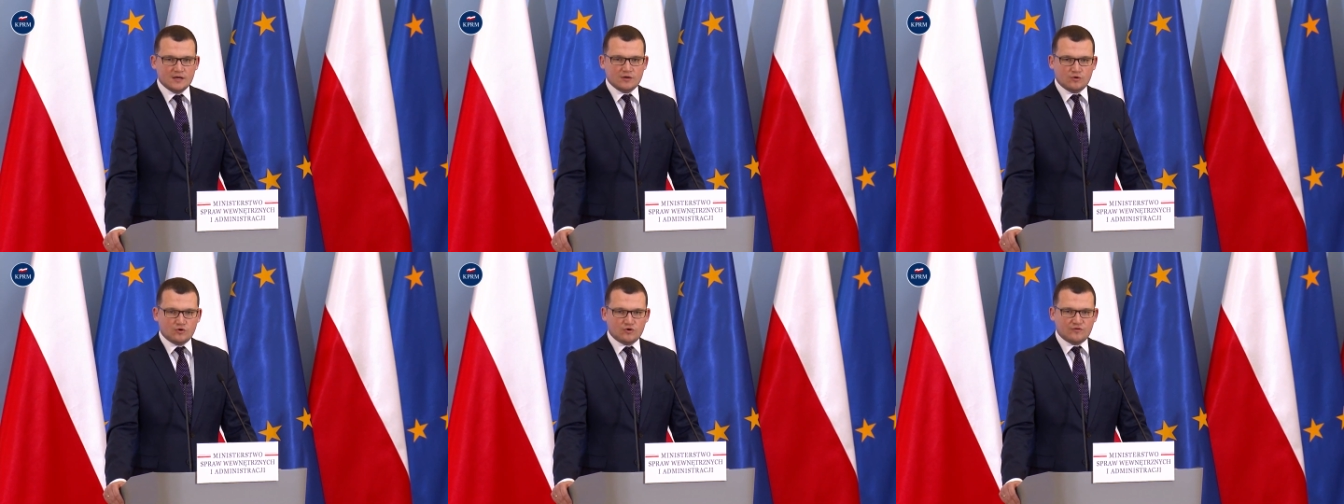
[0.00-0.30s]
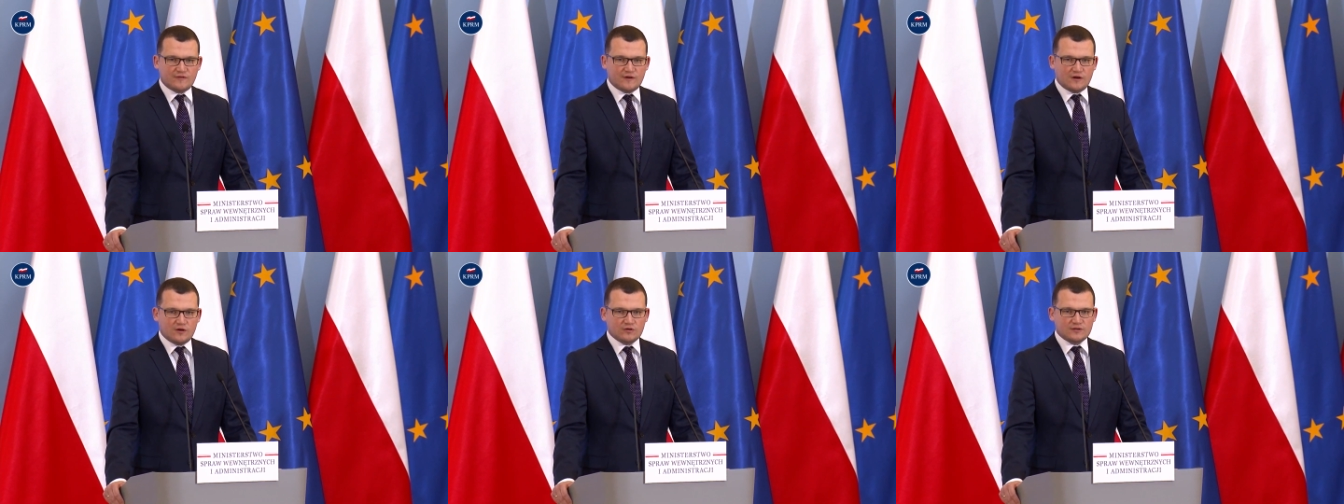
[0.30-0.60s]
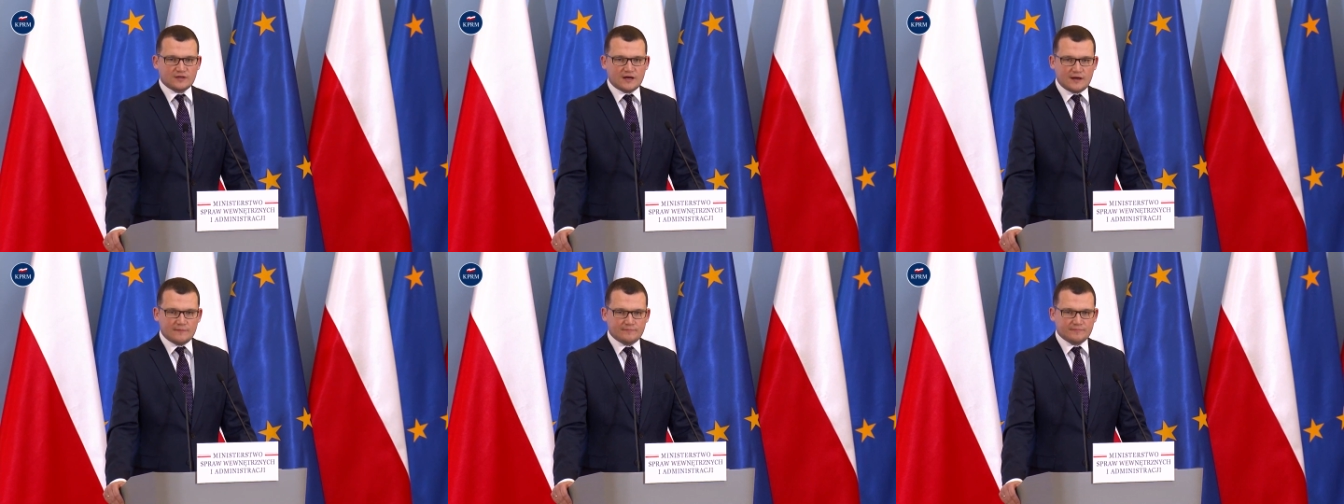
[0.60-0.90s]

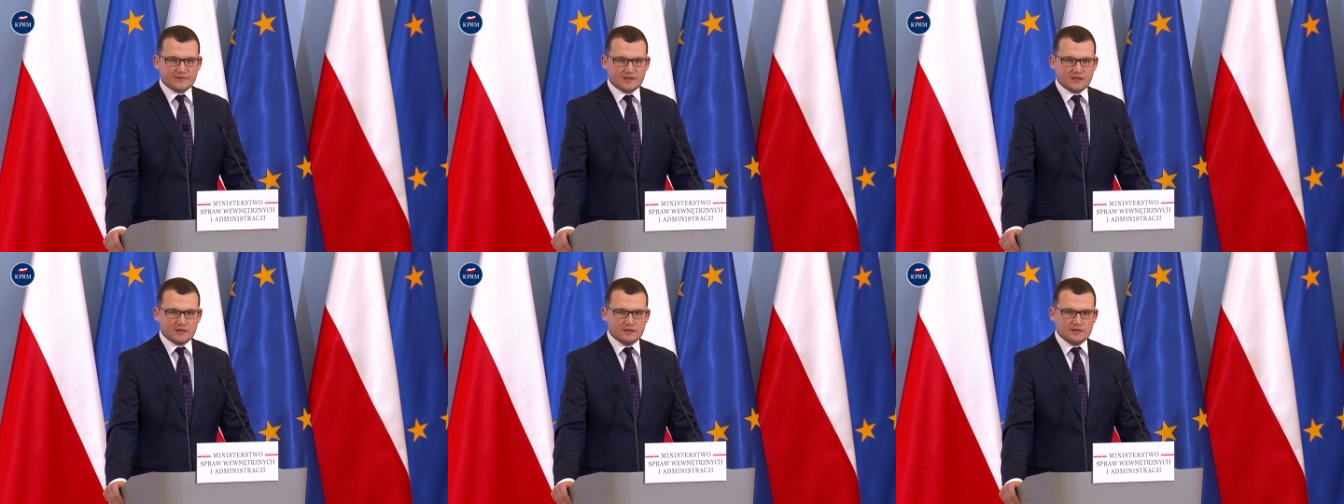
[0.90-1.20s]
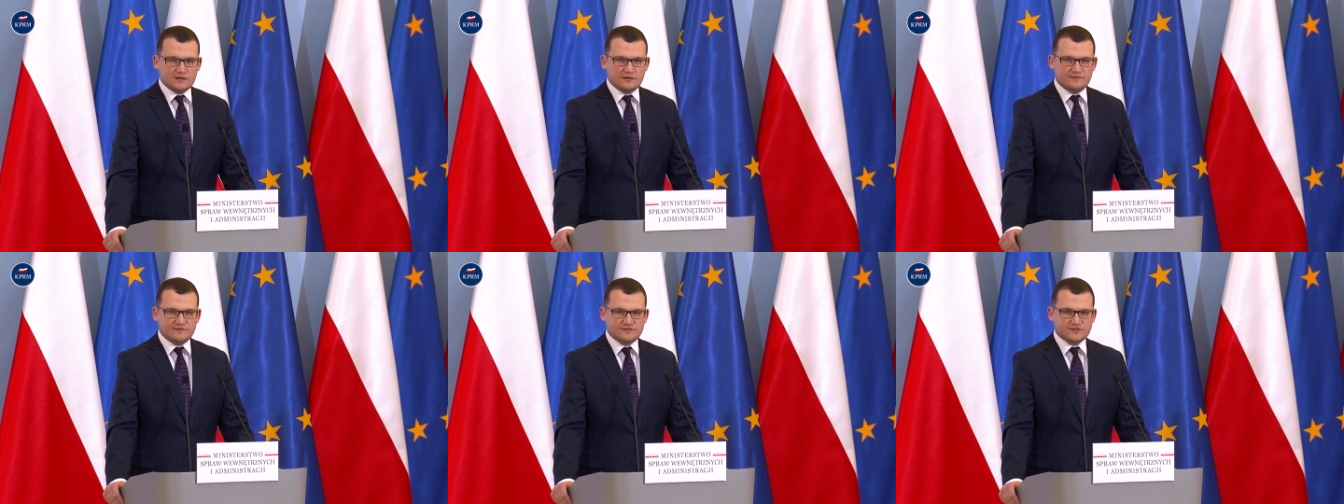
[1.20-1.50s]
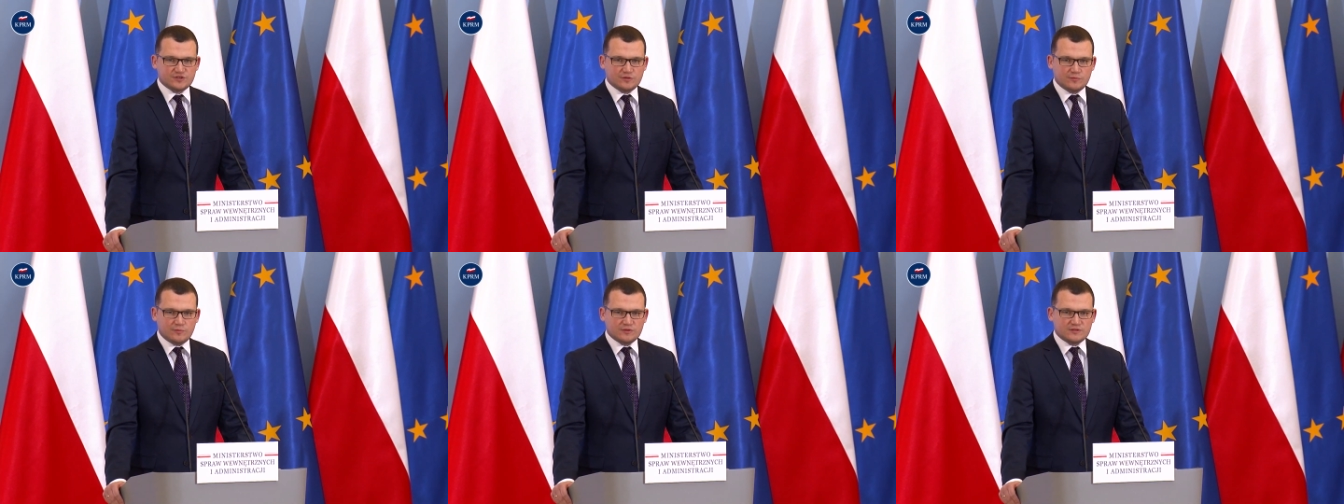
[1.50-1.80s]
uchwalona e, w
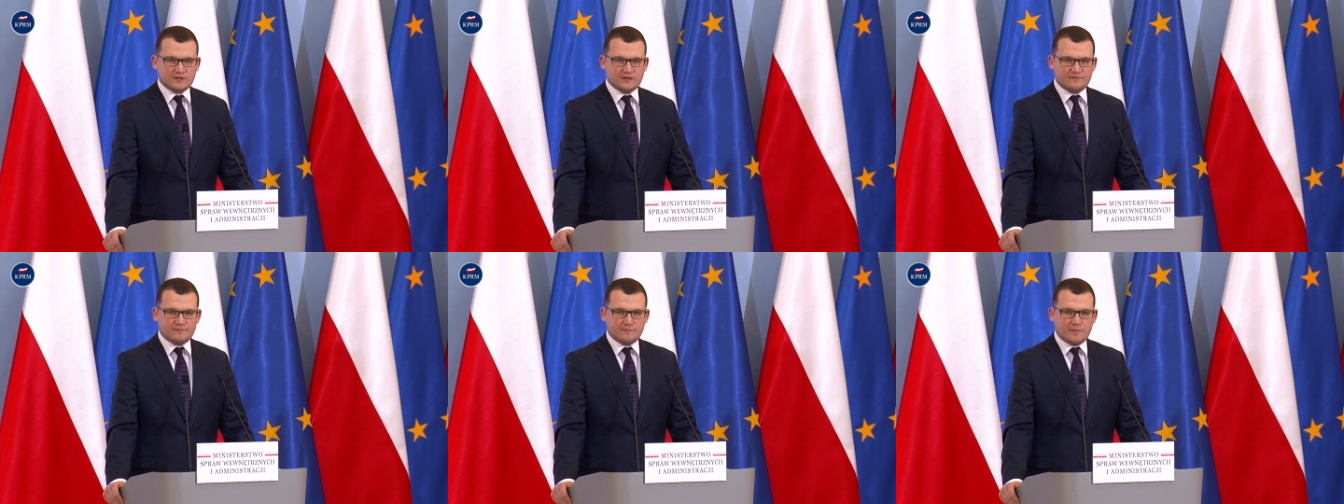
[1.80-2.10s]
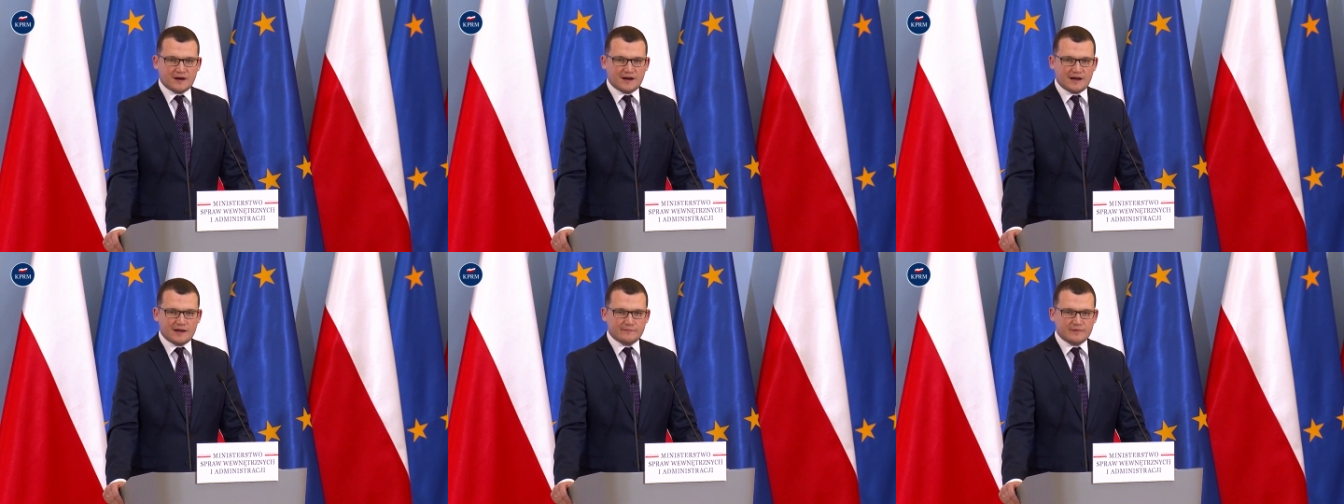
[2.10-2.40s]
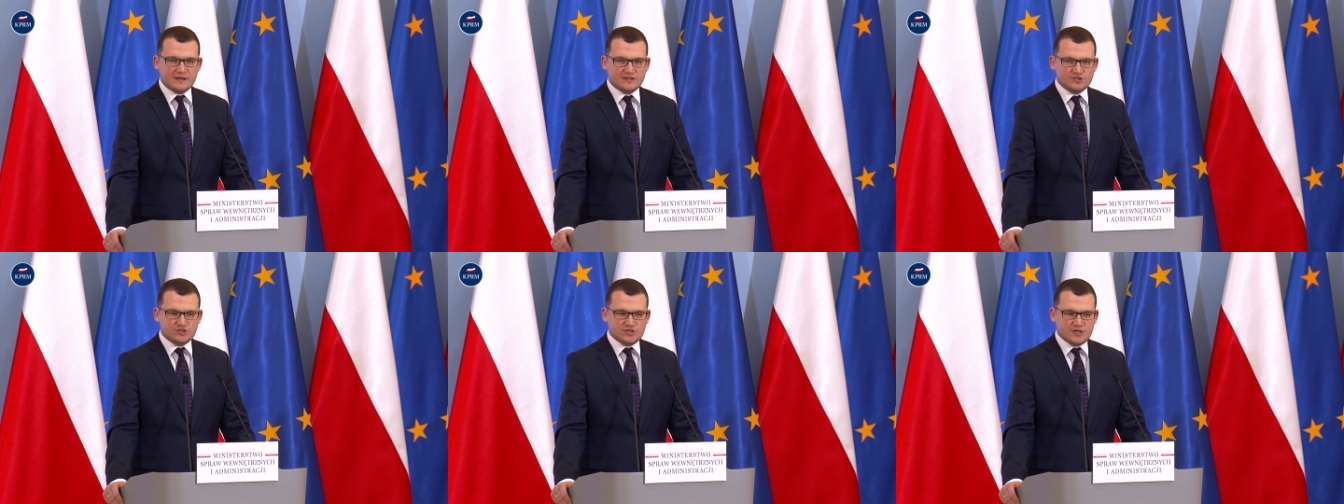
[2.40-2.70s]
sobotę w
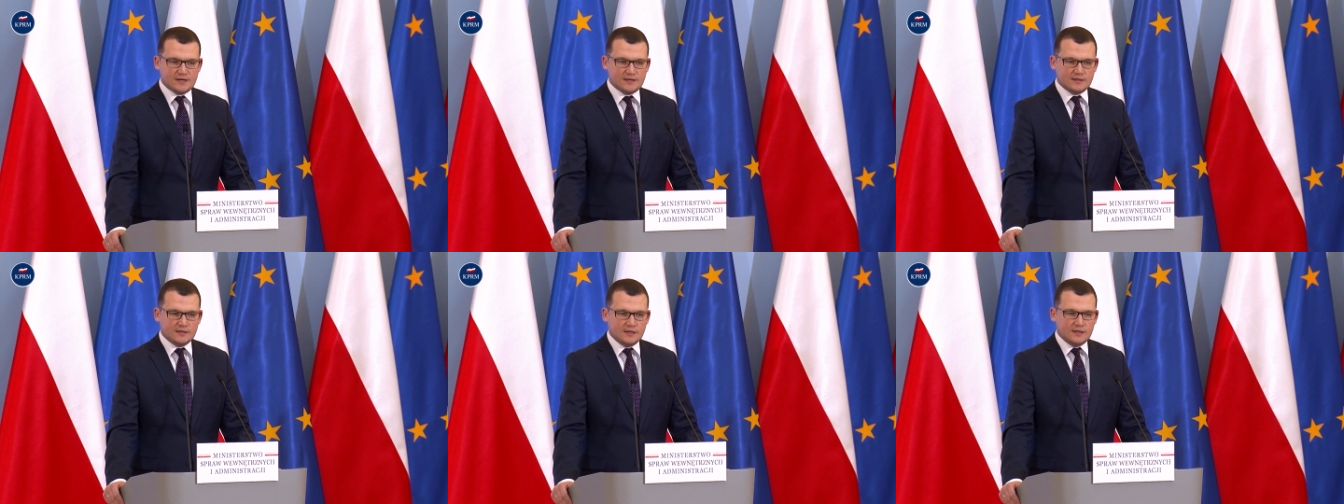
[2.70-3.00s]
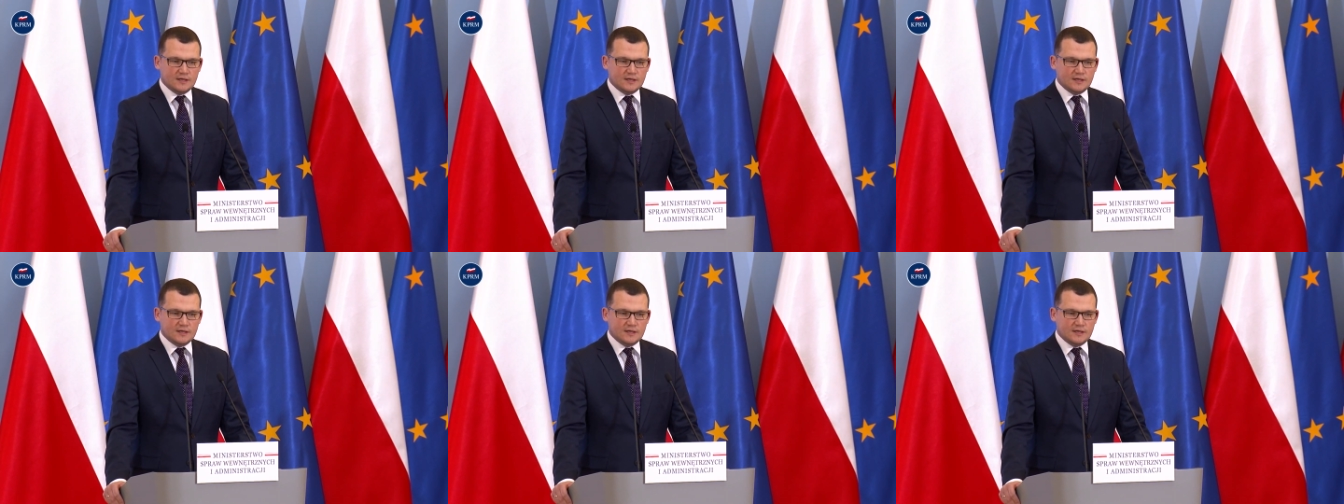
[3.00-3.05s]
parlamencie.